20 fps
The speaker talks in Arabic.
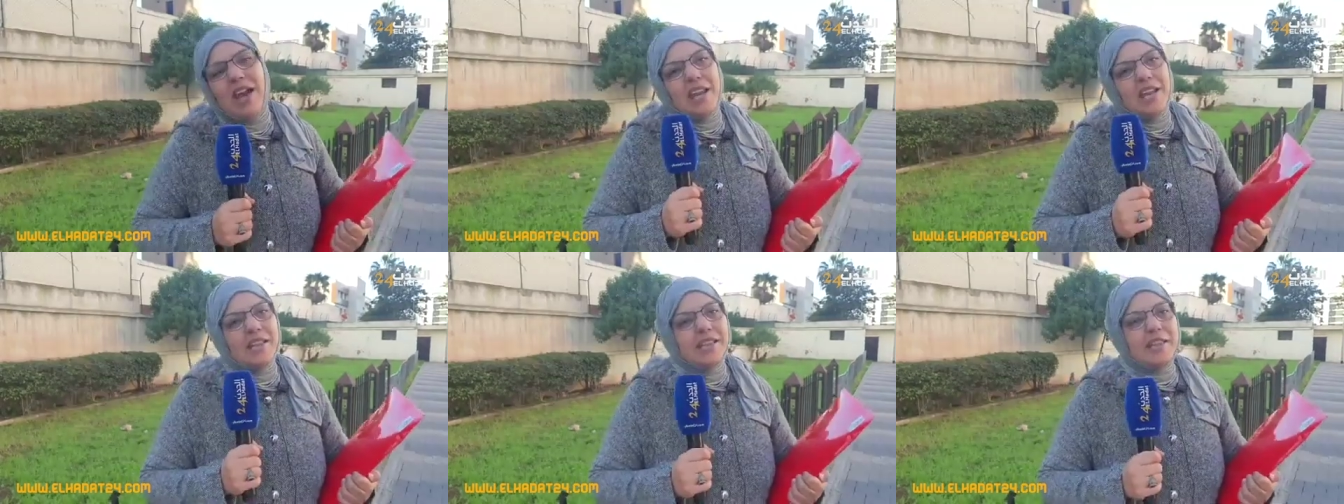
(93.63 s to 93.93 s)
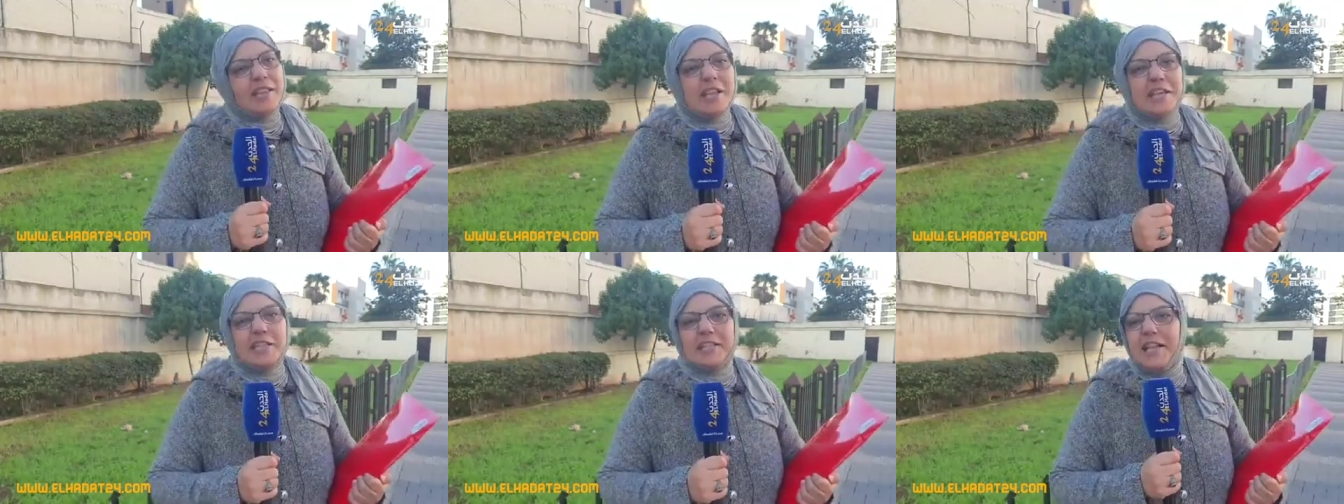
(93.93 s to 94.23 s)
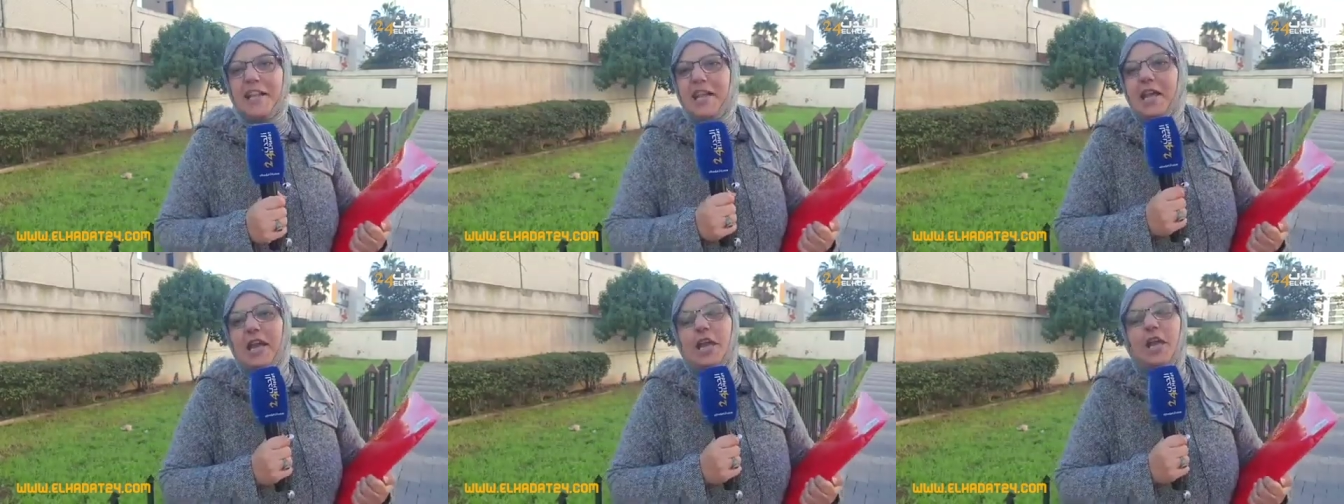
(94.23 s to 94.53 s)
انا
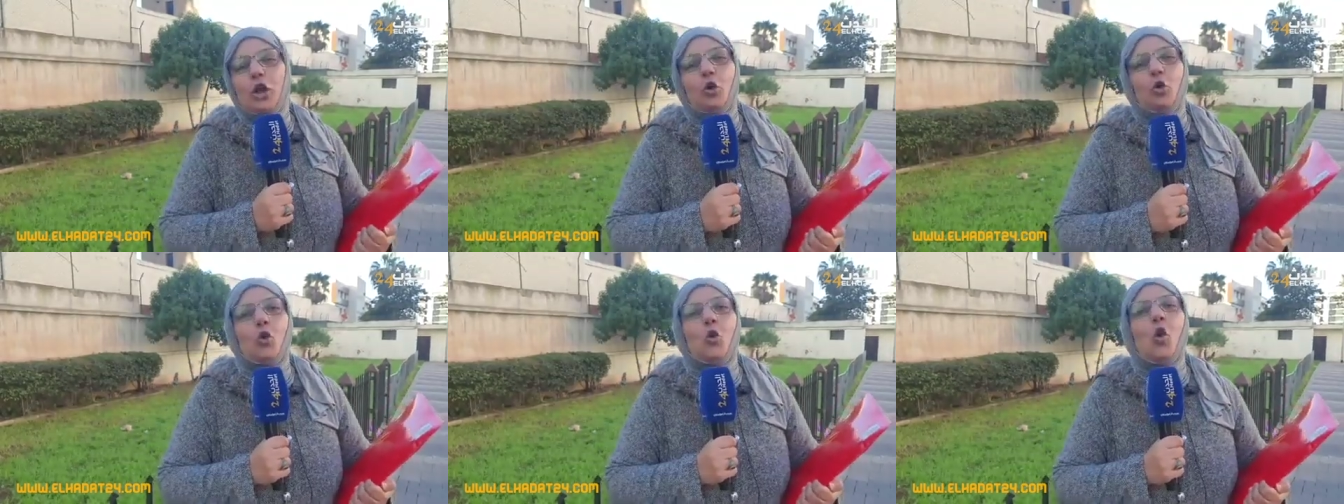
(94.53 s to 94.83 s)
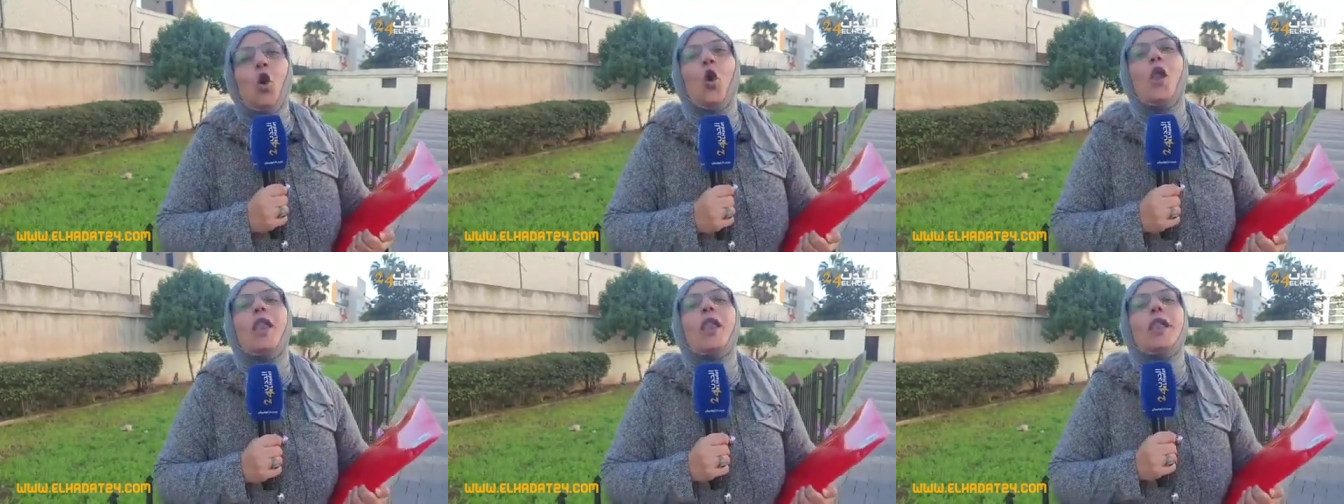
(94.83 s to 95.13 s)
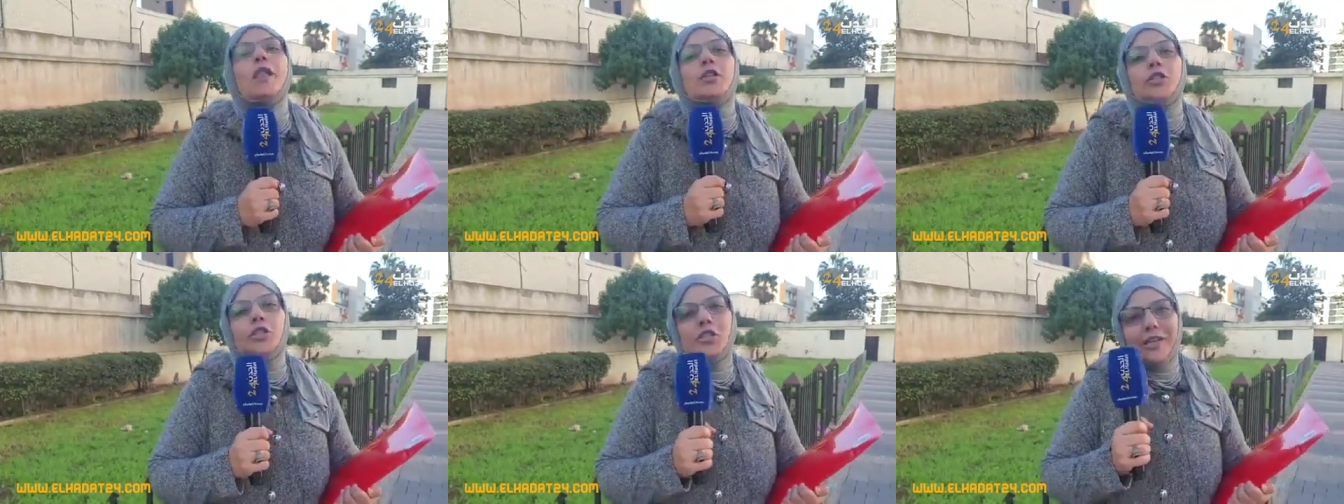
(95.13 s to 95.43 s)
نتنازل ليه على
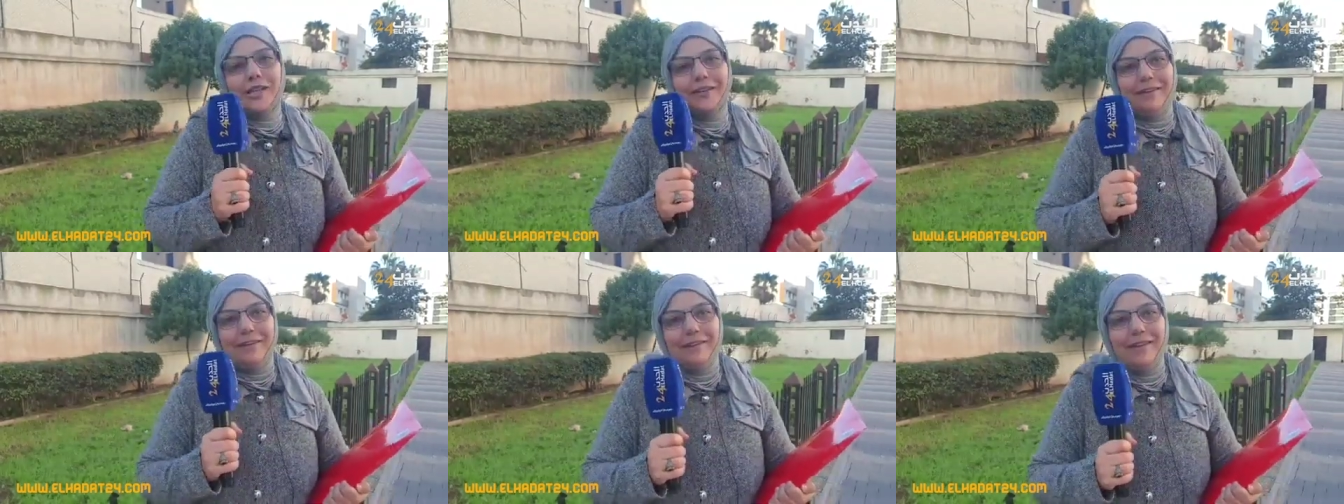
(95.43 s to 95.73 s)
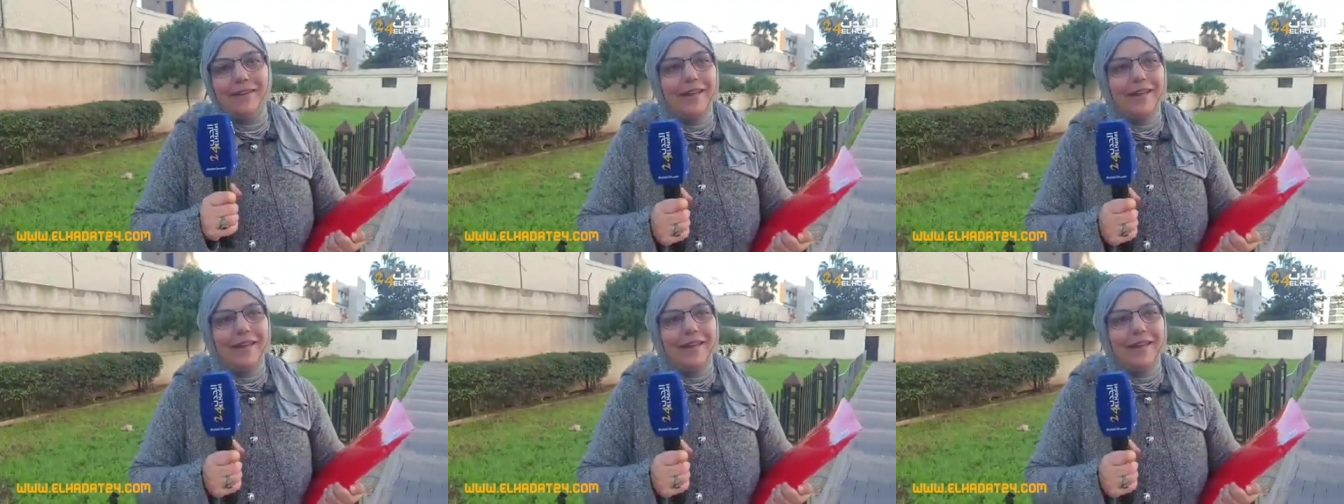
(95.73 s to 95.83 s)
كل شيء